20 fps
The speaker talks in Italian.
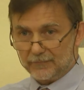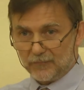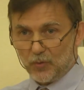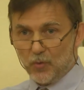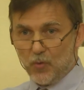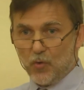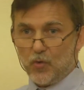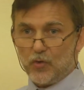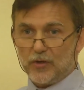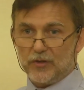
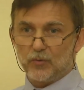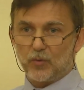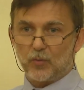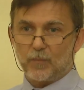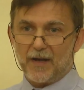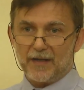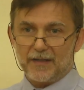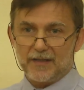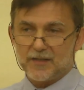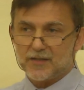noi
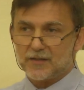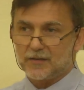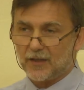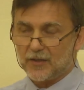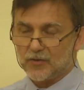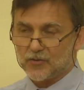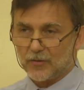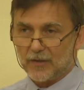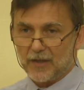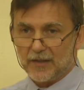urbanisti
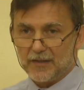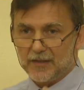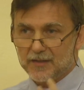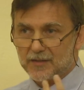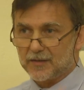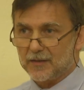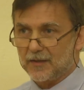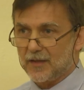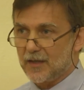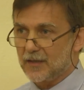
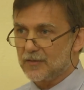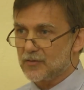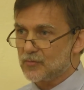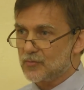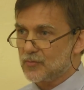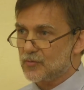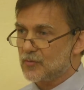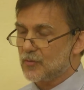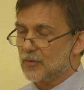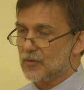regionalisti nella
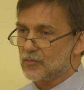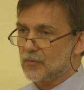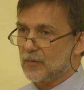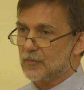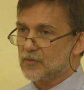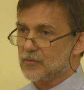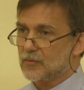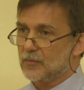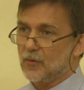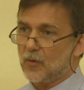discussione sulle
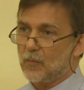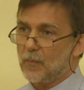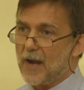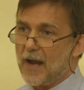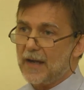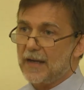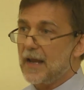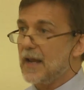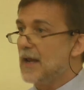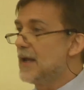questioni
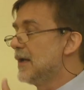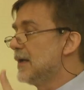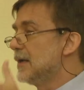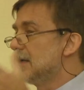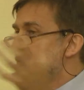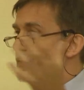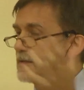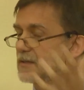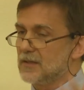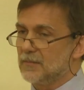urbane è
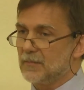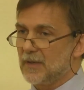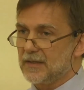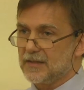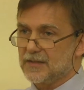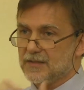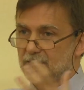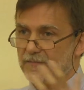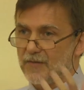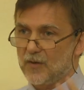sì, ma
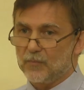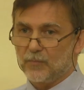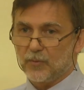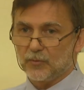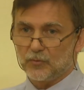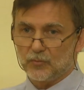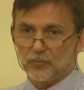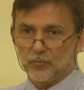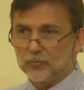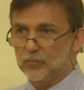lì si fa un
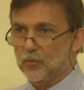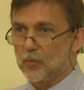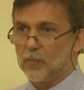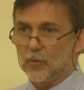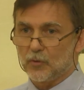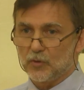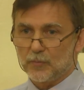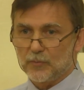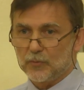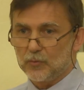po' di tutto e un
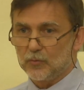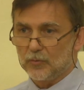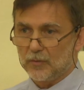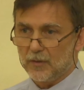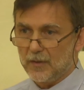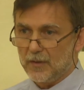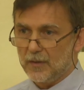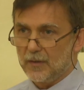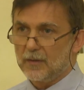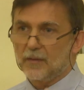po' di più
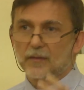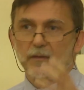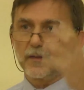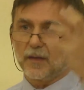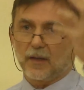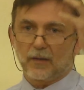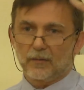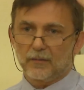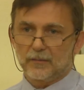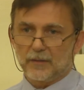
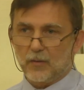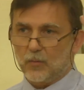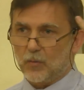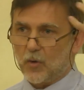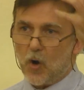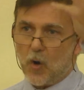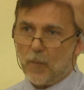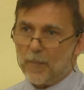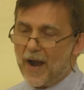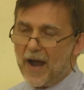
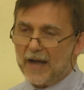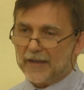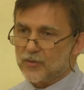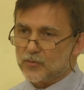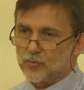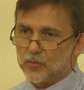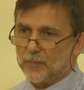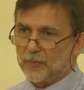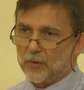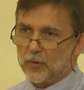l'Europa ha le
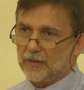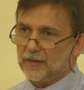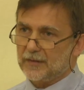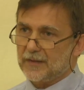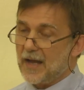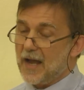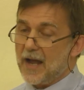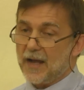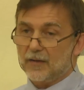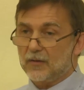sue
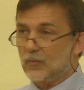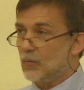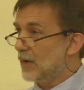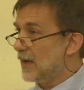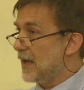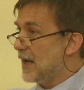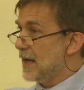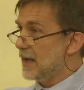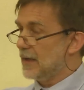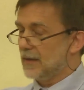priorità,
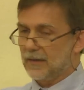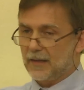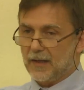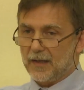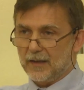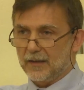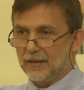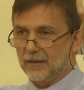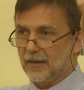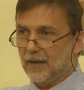qual è la,